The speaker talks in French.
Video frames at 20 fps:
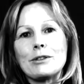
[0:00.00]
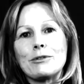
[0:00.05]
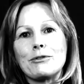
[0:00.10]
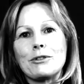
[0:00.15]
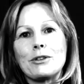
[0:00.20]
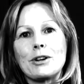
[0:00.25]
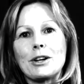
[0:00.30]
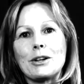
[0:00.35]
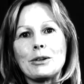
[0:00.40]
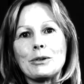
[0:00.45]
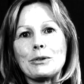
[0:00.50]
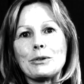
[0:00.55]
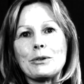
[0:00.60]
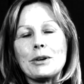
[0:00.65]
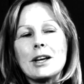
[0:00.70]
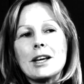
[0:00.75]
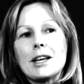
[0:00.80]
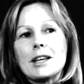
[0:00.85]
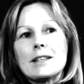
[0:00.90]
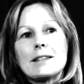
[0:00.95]
fois
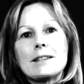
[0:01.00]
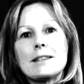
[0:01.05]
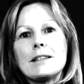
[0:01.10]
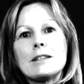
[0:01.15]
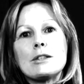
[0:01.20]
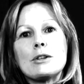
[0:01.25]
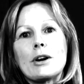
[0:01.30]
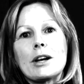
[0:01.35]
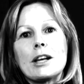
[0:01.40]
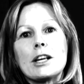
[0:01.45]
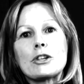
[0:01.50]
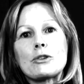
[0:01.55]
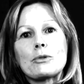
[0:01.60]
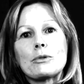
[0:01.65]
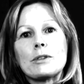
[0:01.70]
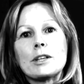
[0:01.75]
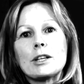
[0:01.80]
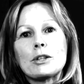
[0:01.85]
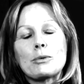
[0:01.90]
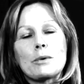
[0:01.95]
6 heures la
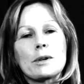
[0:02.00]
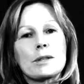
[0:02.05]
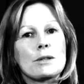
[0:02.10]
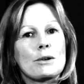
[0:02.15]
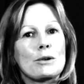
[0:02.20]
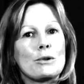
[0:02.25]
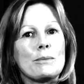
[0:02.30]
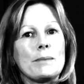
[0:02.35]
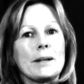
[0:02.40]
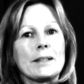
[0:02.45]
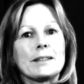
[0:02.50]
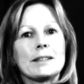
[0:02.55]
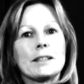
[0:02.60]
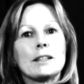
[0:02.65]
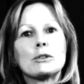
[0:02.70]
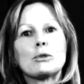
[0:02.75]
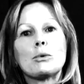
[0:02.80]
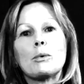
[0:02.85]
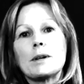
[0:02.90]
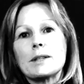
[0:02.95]
journée, 3 heures le
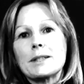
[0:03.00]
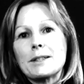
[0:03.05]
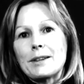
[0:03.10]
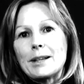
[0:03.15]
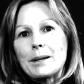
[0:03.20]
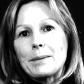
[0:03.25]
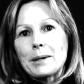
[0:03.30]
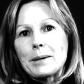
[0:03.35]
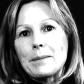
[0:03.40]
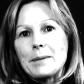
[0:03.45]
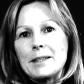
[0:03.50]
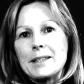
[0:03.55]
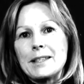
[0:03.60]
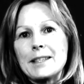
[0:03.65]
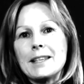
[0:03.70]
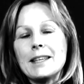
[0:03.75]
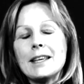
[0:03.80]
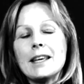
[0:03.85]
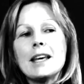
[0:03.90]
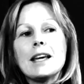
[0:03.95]
matin, 3 heures
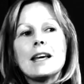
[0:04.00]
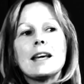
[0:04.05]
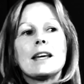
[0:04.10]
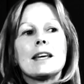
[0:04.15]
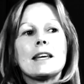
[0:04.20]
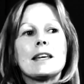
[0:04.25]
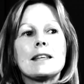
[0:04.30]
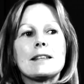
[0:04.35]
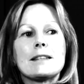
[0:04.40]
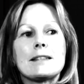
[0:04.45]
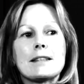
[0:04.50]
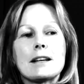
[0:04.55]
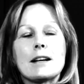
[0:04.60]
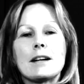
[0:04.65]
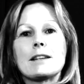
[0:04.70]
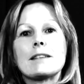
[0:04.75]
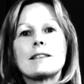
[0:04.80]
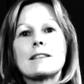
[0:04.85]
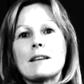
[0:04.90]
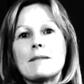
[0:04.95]
l'après-midi, et
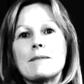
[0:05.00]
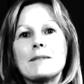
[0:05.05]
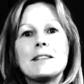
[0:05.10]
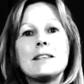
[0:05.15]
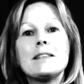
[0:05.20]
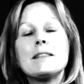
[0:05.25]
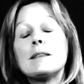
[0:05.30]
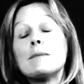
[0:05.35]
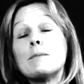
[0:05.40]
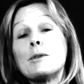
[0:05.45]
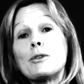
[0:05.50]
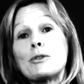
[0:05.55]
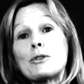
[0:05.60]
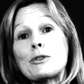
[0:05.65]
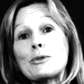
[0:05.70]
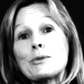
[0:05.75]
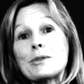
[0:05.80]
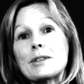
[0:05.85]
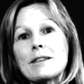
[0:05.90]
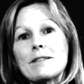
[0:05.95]
ça samedi, dimanche.
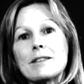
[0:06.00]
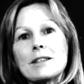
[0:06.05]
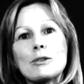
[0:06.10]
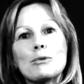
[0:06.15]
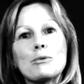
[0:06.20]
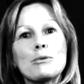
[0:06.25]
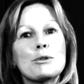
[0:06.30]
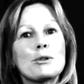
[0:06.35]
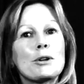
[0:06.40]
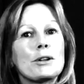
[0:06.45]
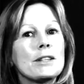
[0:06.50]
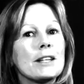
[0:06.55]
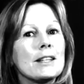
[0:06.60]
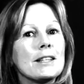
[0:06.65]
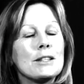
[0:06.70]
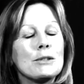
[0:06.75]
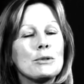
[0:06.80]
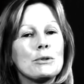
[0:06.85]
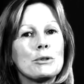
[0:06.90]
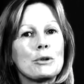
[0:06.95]
Donc ça faisait 12 heures
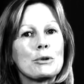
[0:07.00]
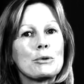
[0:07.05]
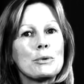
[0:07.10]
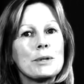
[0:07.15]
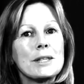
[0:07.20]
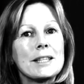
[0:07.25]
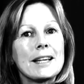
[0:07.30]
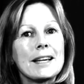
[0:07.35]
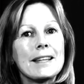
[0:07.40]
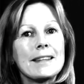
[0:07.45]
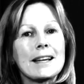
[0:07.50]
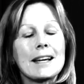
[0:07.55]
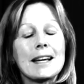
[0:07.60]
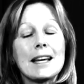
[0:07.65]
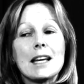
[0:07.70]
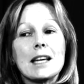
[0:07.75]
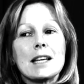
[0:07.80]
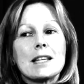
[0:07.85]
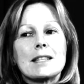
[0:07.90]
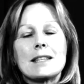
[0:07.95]
d'aïkido dans le week-end.
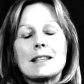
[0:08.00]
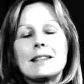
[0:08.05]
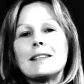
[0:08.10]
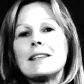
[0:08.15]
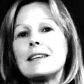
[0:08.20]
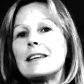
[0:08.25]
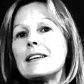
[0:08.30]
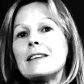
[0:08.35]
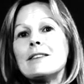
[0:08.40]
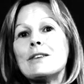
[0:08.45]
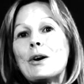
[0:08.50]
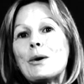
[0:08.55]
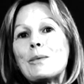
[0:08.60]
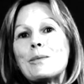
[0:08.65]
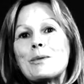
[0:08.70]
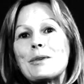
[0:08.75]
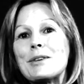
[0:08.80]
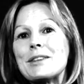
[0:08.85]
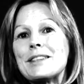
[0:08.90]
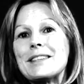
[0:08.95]
C'était
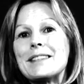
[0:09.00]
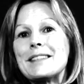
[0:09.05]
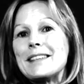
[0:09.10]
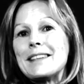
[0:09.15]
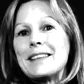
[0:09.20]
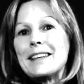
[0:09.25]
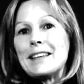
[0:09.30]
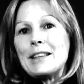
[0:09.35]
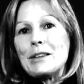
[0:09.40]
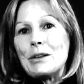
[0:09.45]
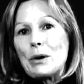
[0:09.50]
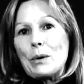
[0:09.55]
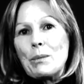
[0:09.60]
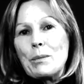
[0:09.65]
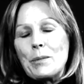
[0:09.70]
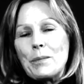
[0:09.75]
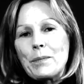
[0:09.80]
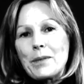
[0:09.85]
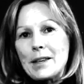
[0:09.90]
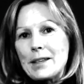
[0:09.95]
énorme, quoi, c'était
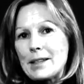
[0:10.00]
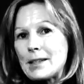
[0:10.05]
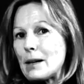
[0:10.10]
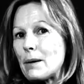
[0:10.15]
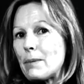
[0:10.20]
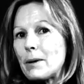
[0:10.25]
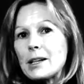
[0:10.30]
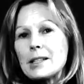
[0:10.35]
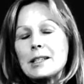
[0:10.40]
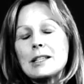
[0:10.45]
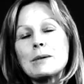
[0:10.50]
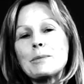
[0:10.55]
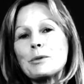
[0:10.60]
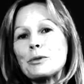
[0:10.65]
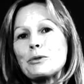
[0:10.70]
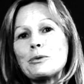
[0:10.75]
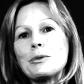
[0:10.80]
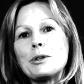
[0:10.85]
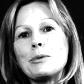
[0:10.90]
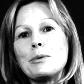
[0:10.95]
énorme. Et ça
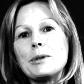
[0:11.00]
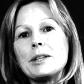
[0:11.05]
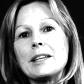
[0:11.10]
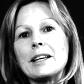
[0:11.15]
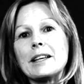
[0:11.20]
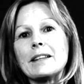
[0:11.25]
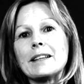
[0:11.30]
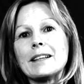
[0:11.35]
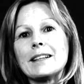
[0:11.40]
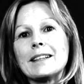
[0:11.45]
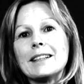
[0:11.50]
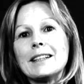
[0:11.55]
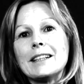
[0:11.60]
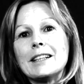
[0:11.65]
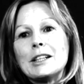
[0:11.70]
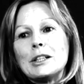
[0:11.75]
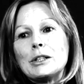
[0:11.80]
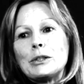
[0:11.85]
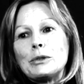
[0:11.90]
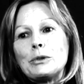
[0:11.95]
pratiquement tous les week-ends.
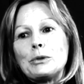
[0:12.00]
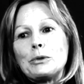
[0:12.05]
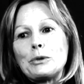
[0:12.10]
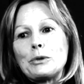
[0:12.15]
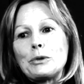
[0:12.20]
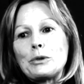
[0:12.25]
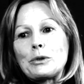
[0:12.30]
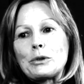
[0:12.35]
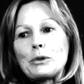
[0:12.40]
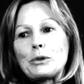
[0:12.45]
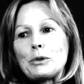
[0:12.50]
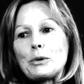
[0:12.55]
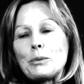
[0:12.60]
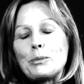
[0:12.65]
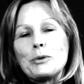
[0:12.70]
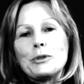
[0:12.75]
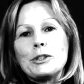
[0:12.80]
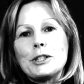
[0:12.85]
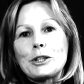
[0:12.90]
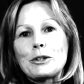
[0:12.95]
Donc on
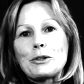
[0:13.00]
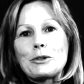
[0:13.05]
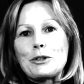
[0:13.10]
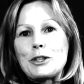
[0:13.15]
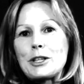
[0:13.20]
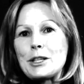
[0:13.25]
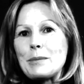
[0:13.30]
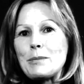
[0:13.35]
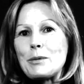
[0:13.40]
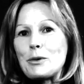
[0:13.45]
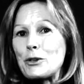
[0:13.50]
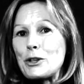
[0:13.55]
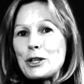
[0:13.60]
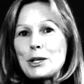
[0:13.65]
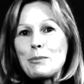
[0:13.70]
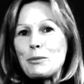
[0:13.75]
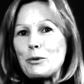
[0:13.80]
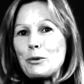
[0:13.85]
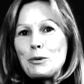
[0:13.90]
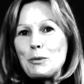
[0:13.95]
peut dire que j'ai
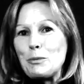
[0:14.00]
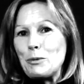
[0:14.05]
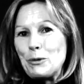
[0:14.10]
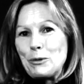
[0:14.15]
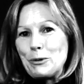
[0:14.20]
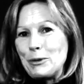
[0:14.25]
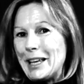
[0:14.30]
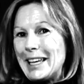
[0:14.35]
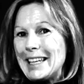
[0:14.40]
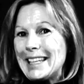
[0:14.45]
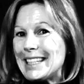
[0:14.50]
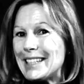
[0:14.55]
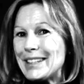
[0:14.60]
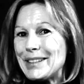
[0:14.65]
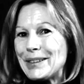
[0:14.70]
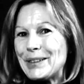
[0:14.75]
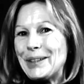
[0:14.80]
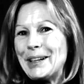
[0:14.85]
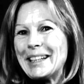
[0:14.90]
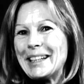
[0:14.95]
mangé beaucoup, beaucoup d'aïkido.